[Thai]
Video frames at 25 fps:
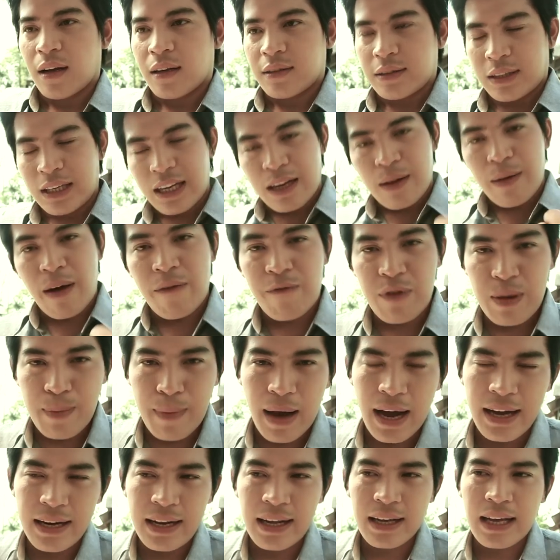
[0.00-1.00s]
เรื่องงานปีให
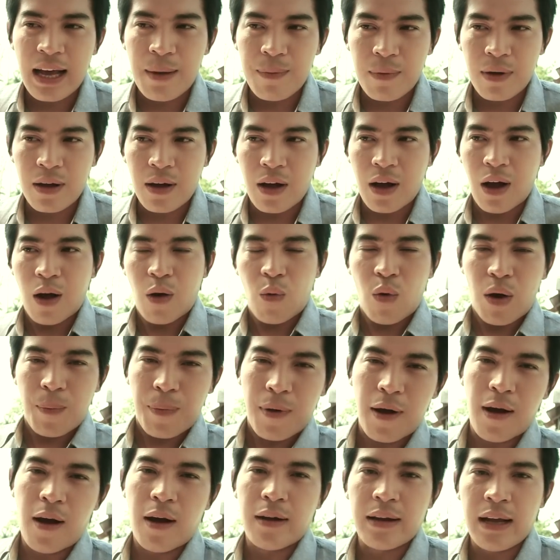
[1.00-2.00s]
ม่นี้นะครับก็ขออวย
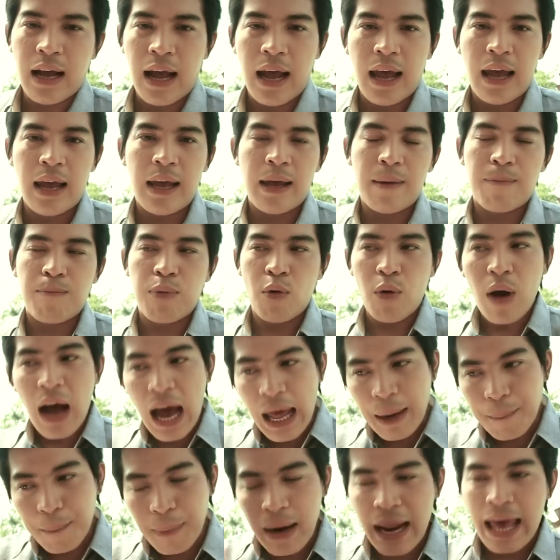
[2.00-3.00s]
พรให้ผู้
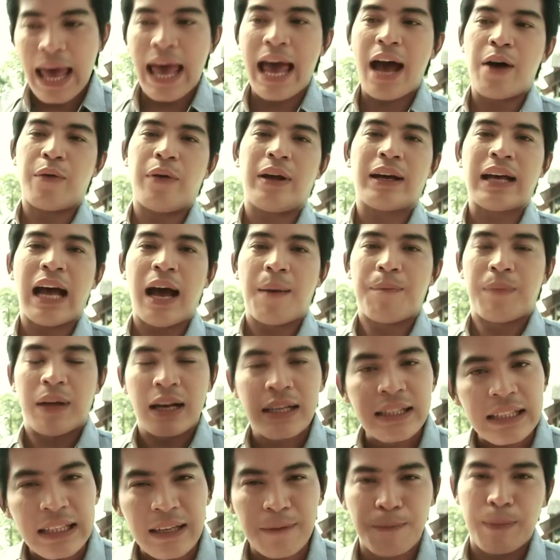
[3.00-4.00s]
อ่านแพลวนะครับหนั
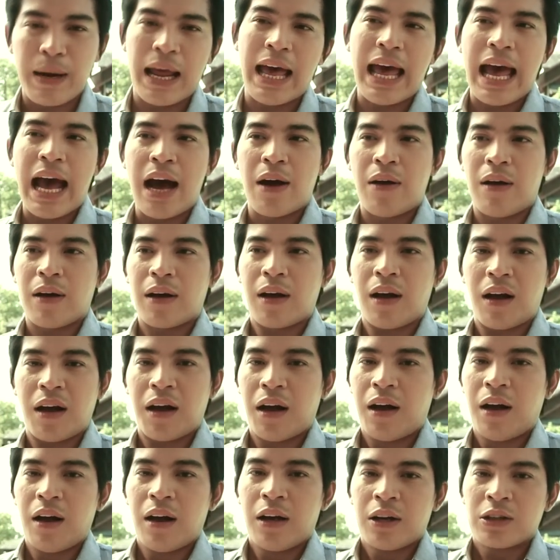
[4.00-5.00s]
งสือแพลวแล้วก็
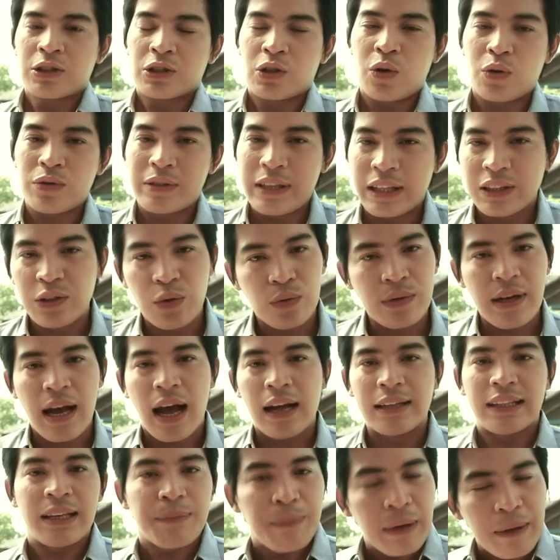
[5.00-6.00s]
ทุกสิ่งทุกอย่า
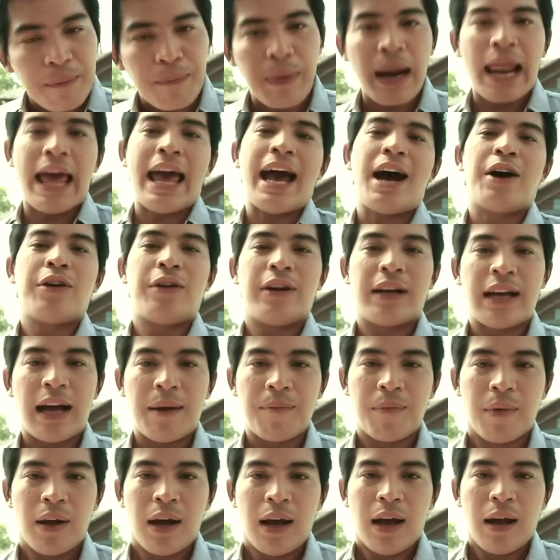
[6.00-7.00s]
งที่เป็นแพลวนะครั
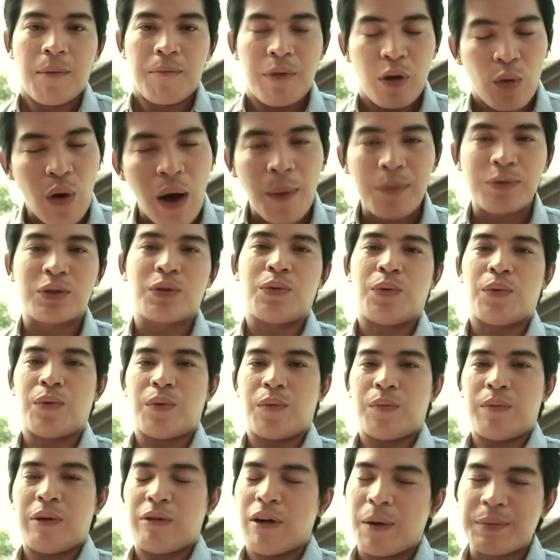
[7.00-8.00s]
บมีความสุข
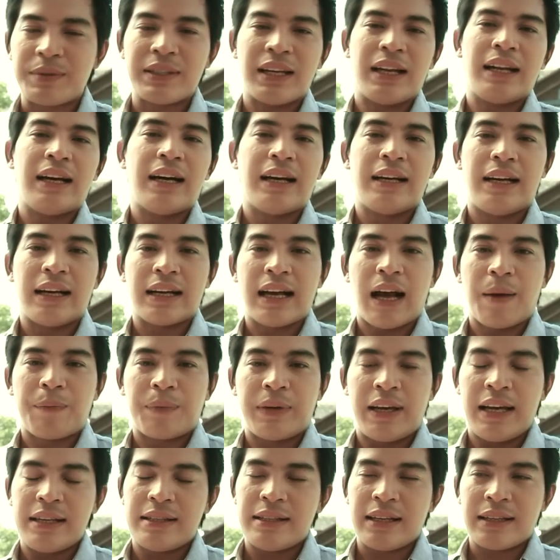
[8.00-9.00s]
มีความเจริญนะครับ
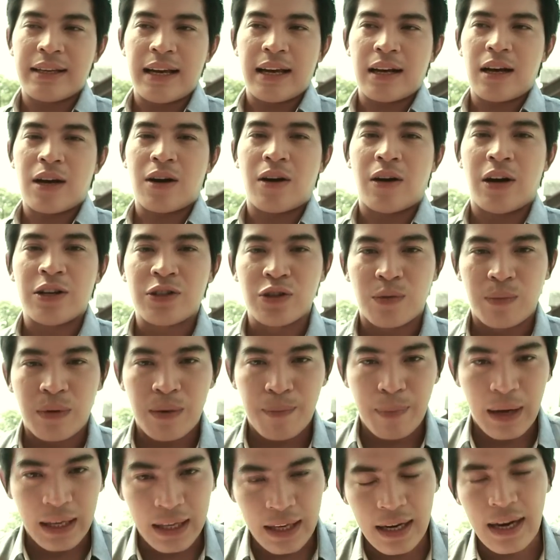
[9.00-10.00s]
คิดสิ่งใดก็ขอให้สม
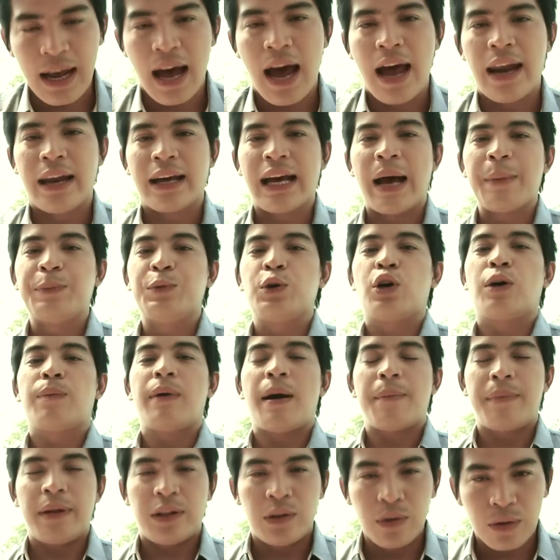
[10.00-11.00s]
น้ำปรารถนานะครับ สุข
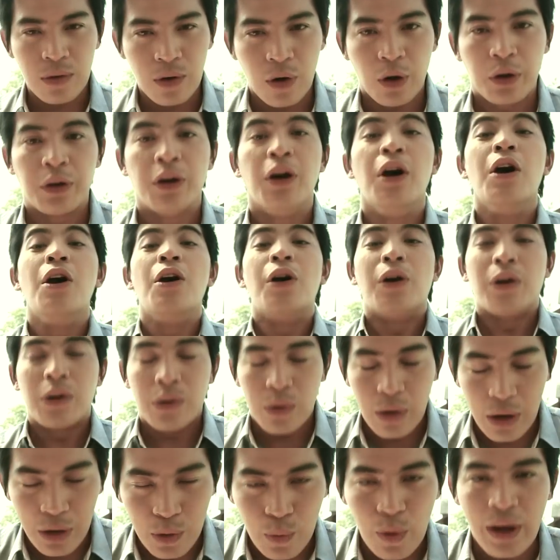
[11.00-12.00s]
ภาพดีทุกคน
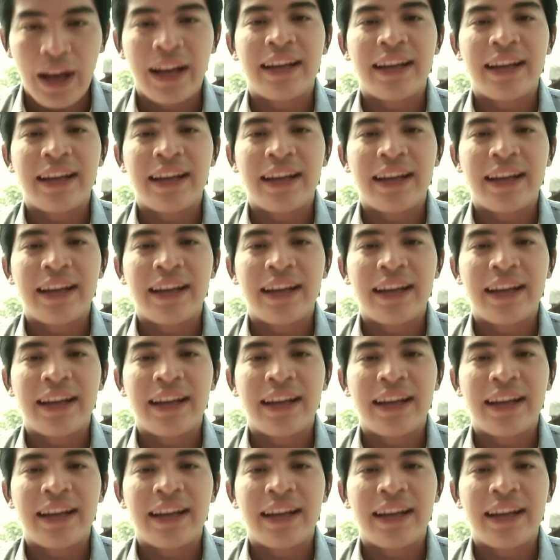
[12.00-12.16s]
รวยๆเ